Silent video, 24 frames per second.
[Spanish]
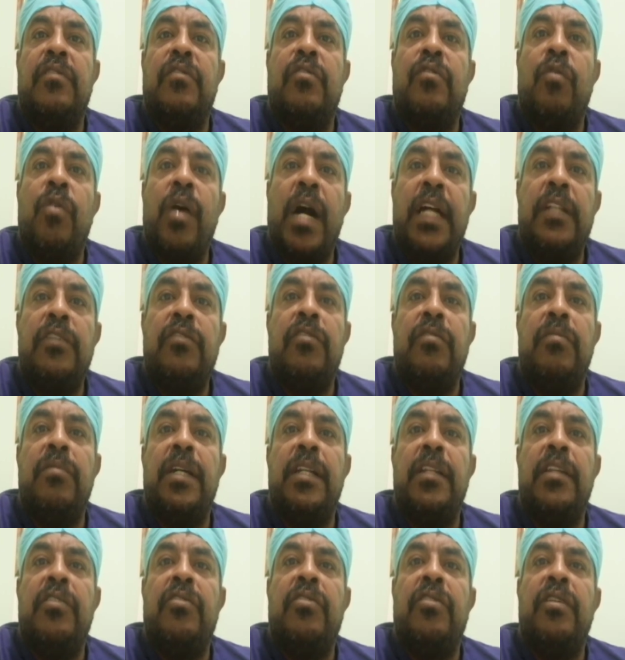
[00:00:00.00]
cuatro
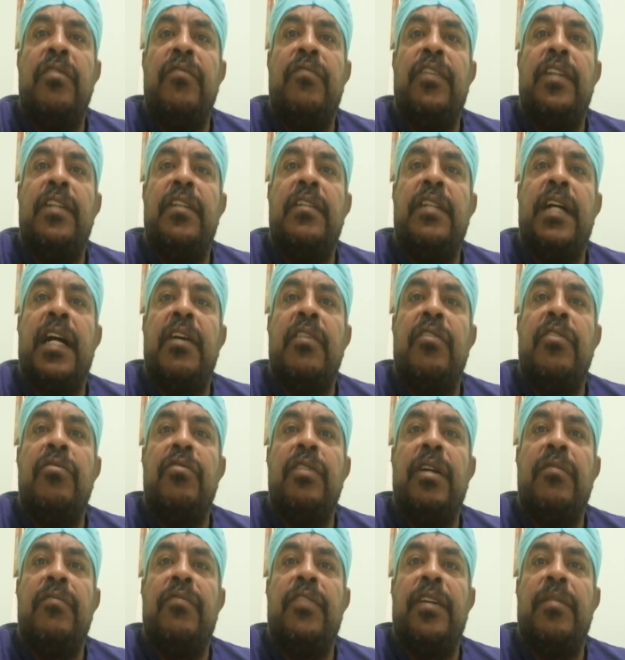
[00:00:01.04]
médicos infectados y
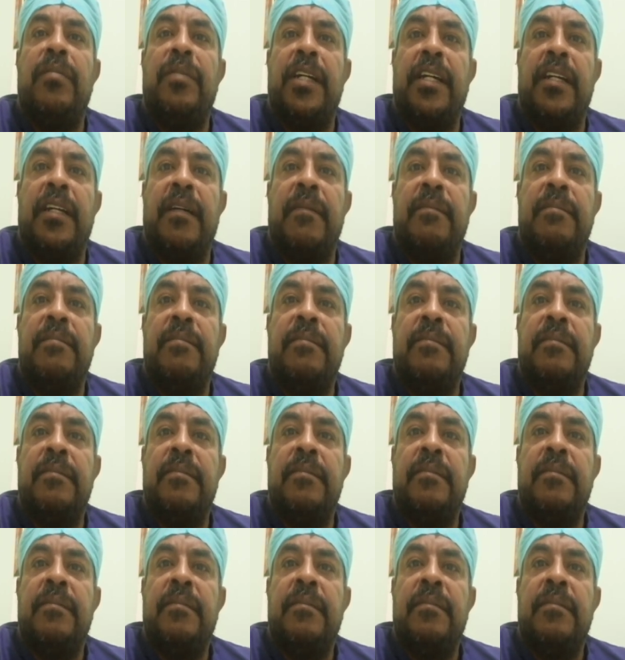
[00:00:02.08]
una enfermera.
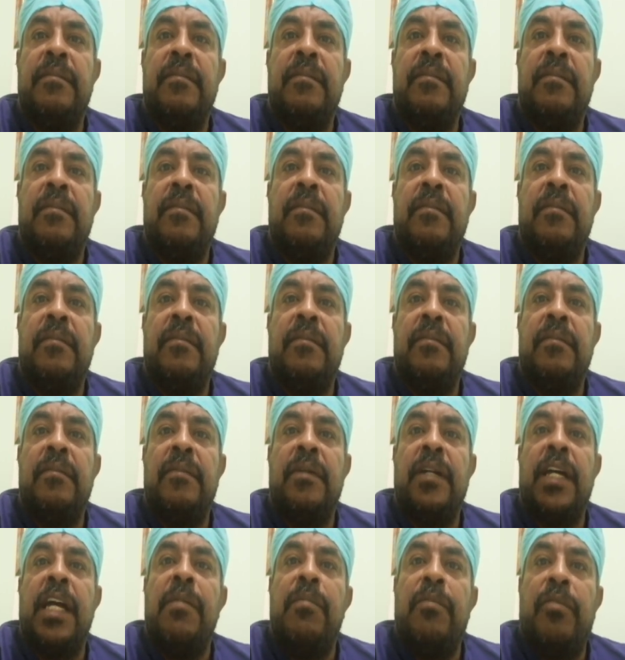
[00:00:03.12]

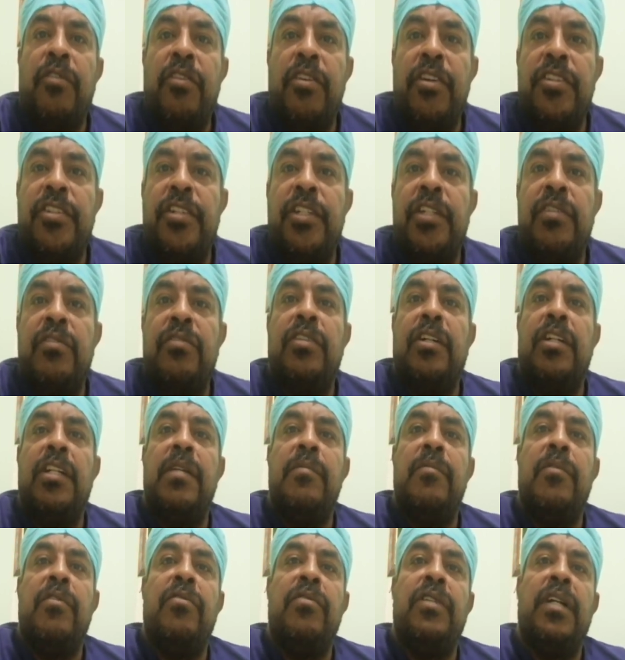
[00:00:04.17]
En Bohechillo
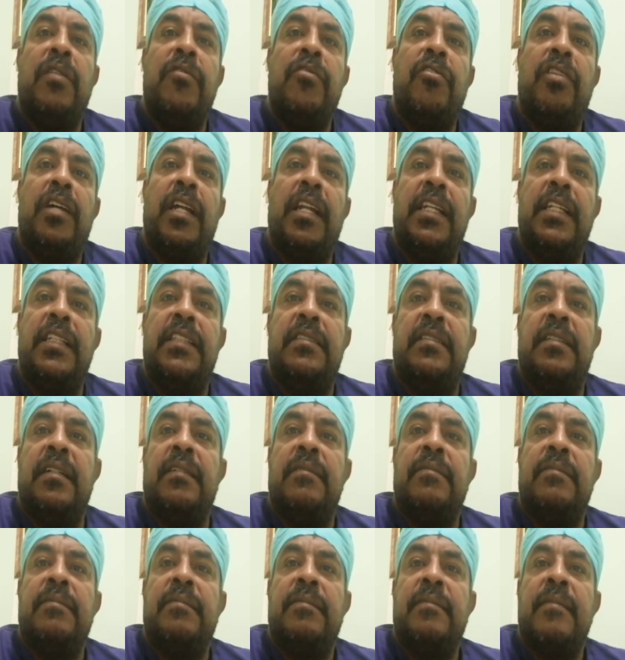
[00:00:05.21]
tenemos una bioanalista.
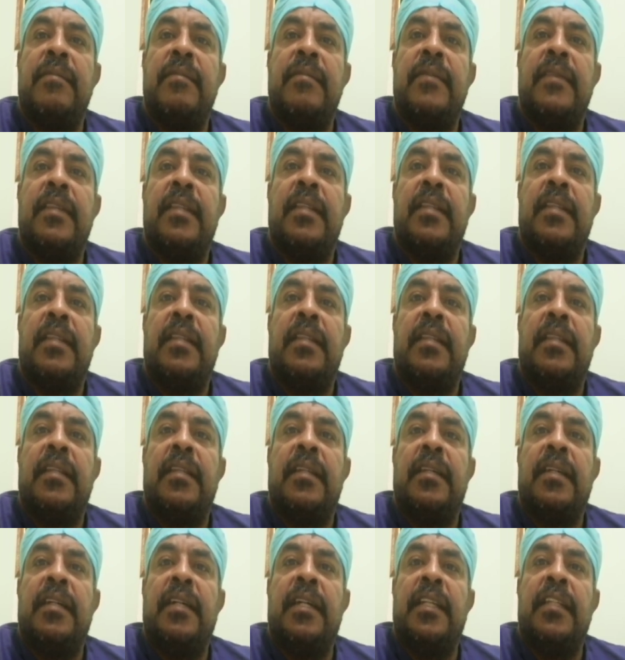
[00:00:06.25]

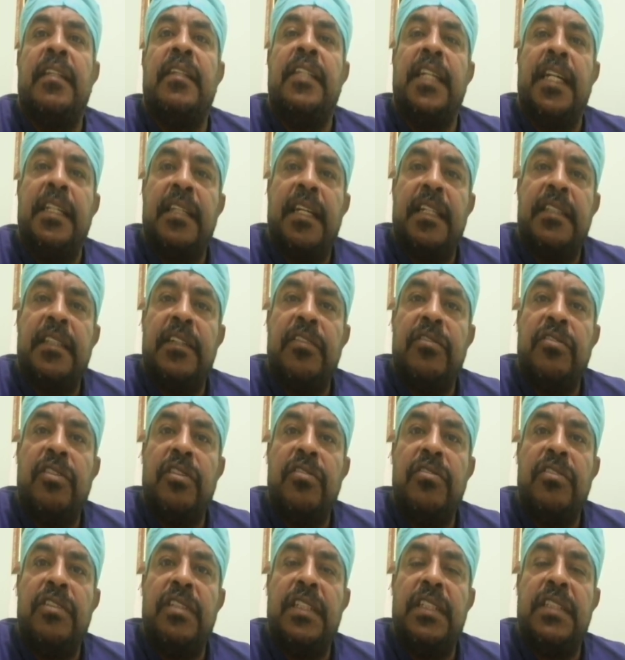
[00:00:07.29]
Entiendas
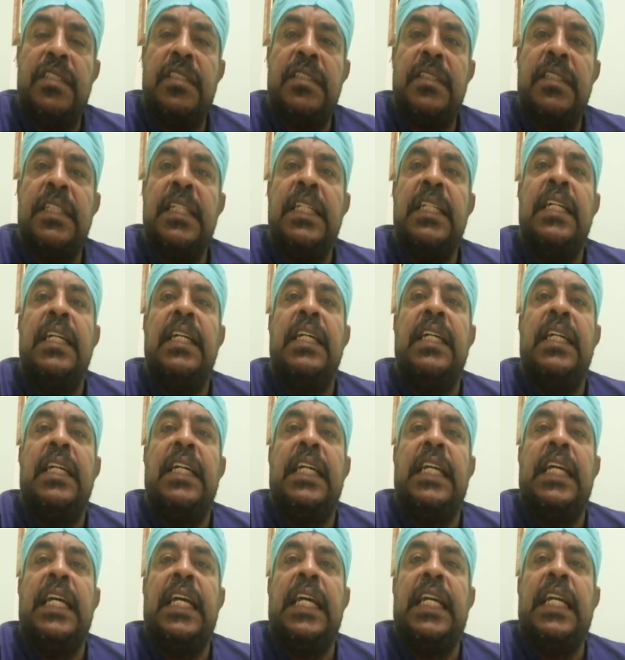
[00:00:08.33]
entonces
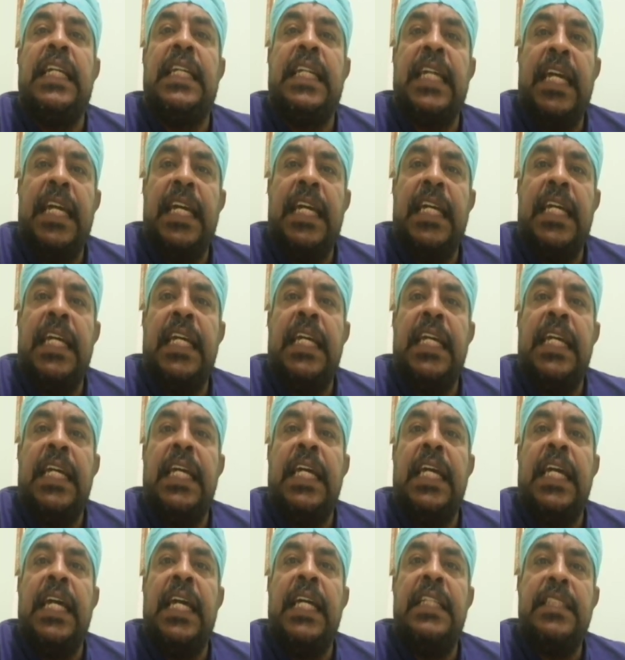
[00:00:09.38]
que
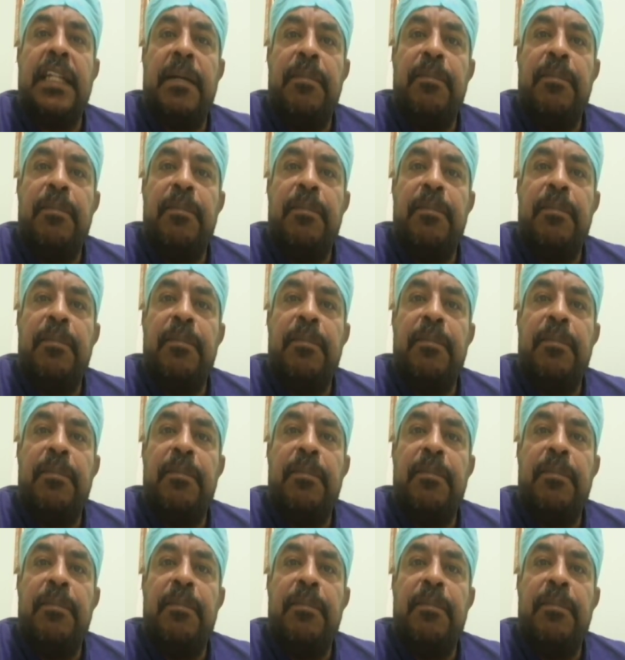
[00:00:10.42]
esas